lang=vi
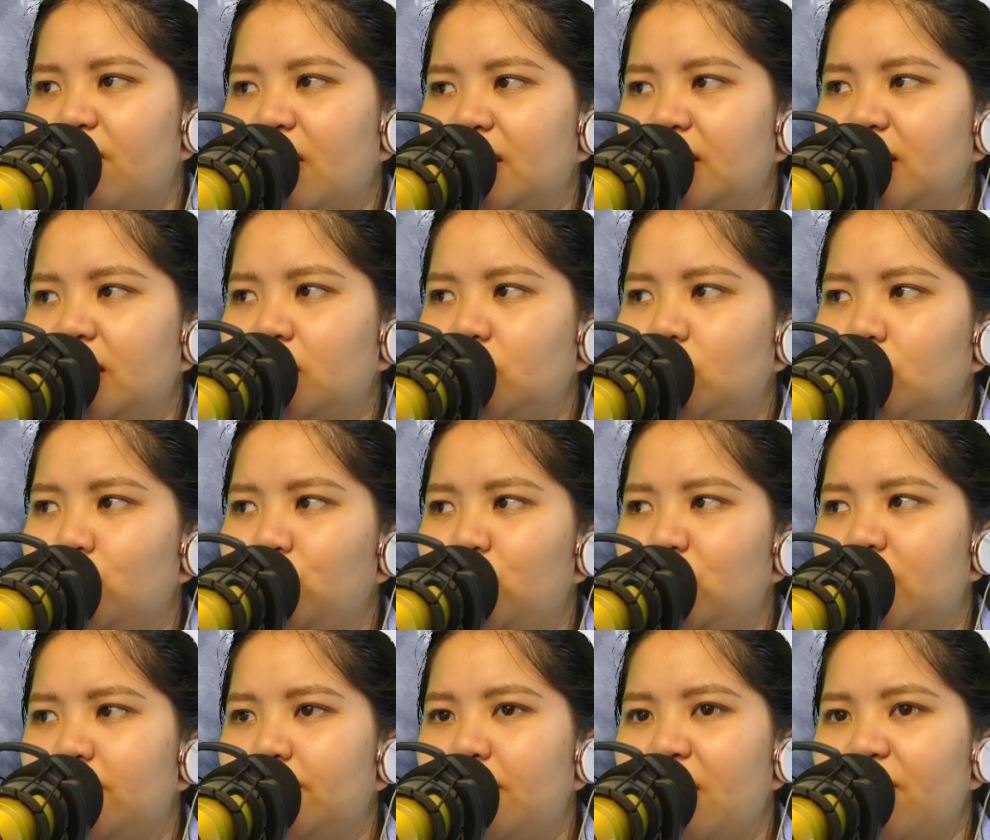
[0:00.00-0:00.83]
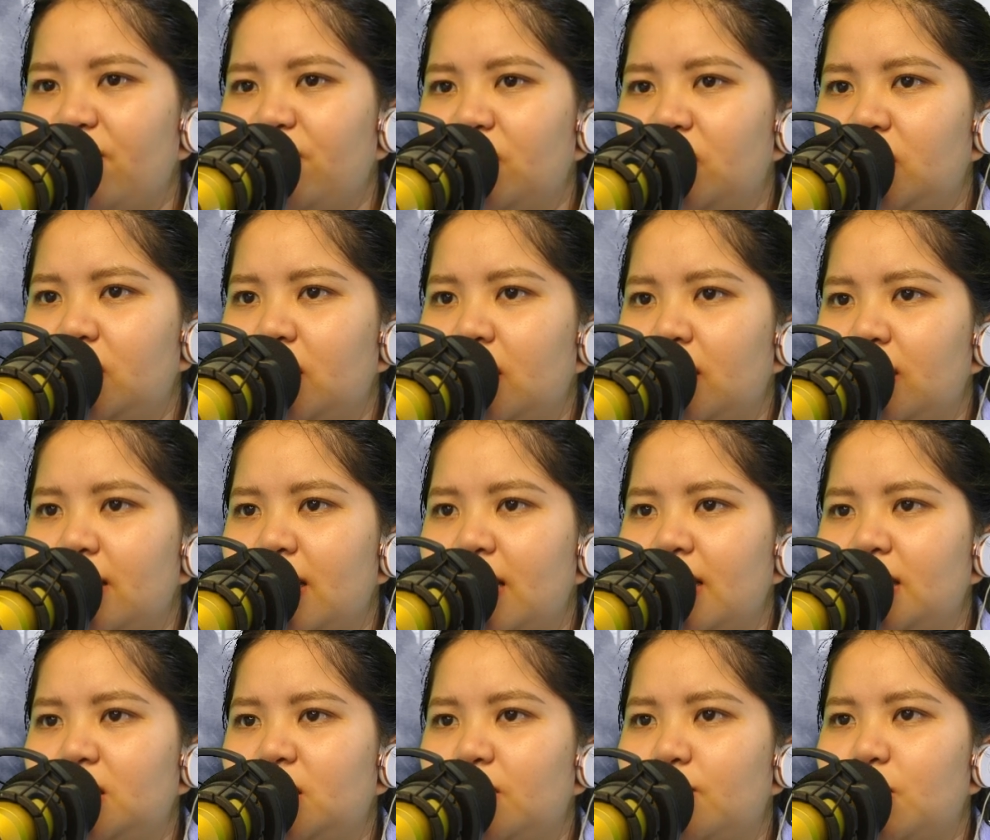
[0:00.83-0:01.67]
vài tiếng rung chuyển bát phương
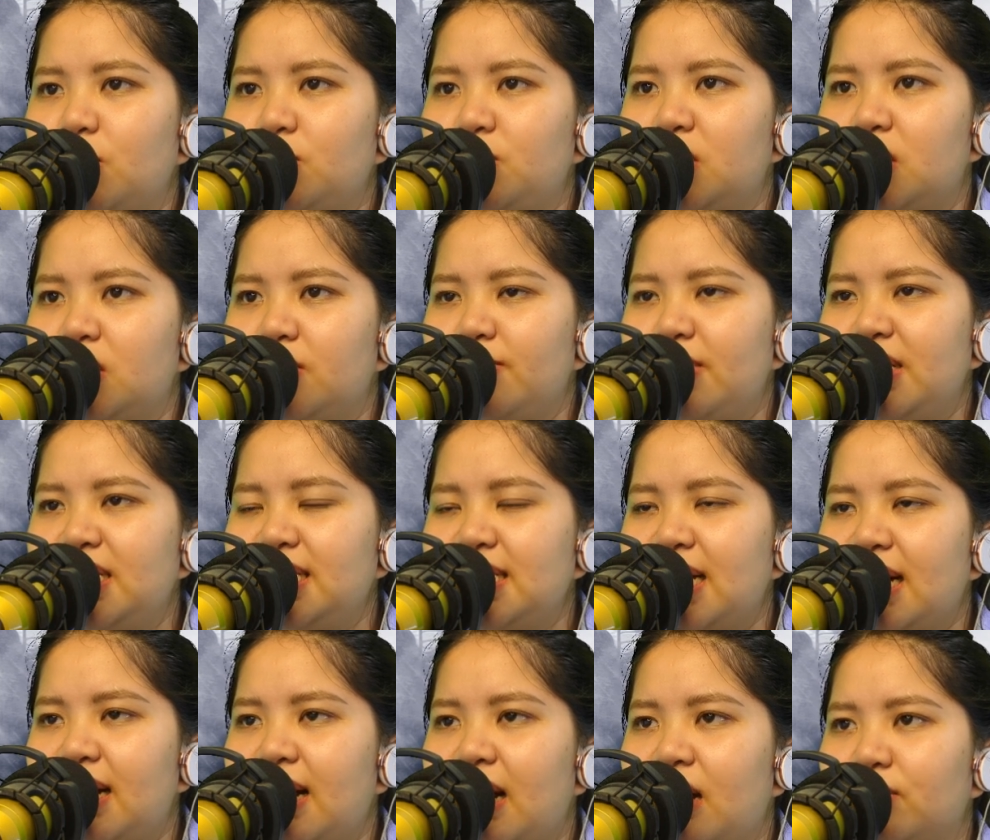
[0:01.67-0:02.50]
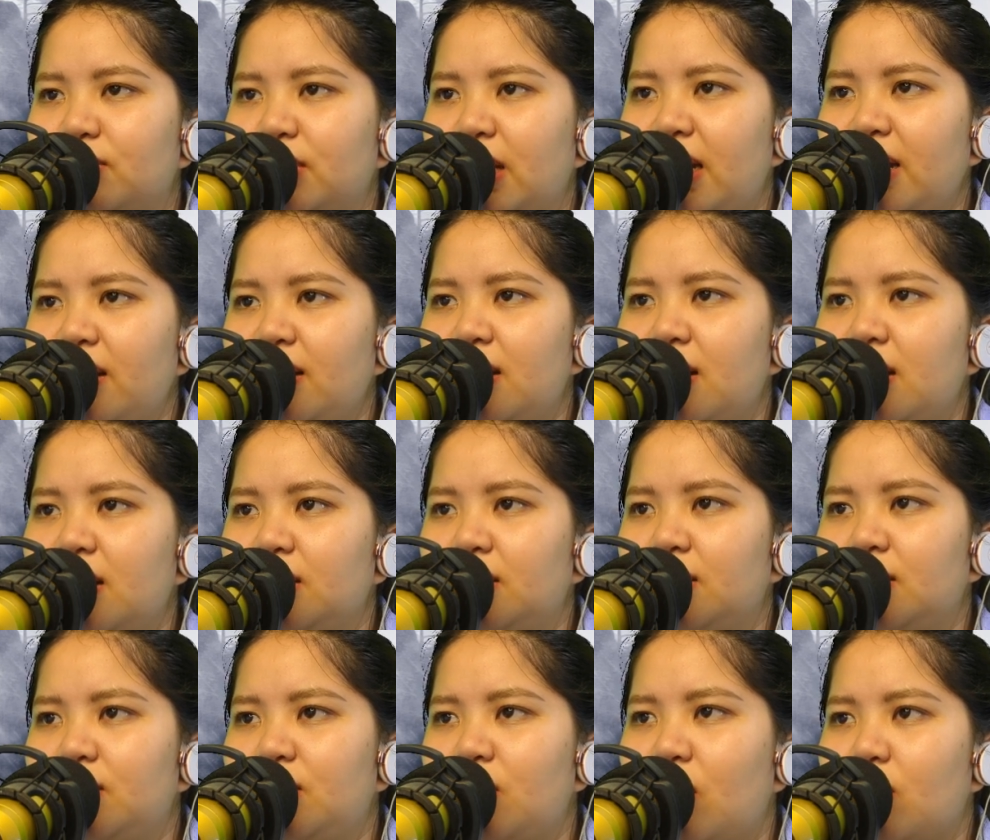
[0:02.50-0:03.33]
để cho bầu trời biến sắc gào thét
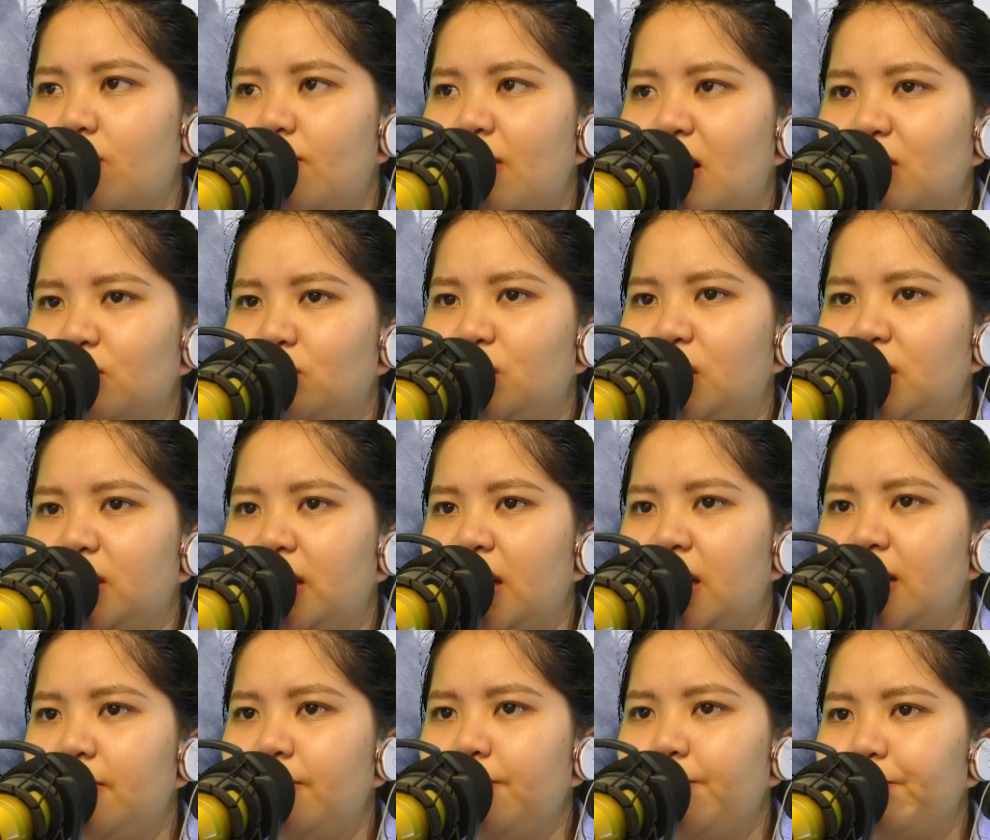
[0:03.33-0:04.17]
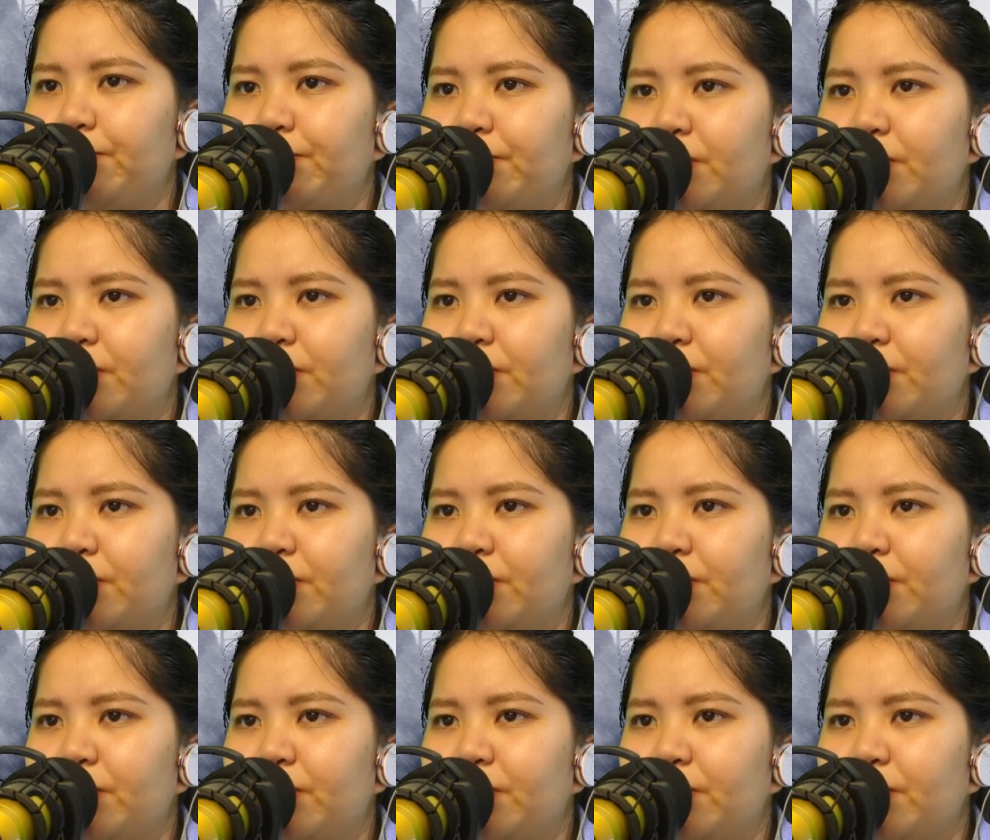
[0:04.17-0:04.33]
như gió bão truyền đến.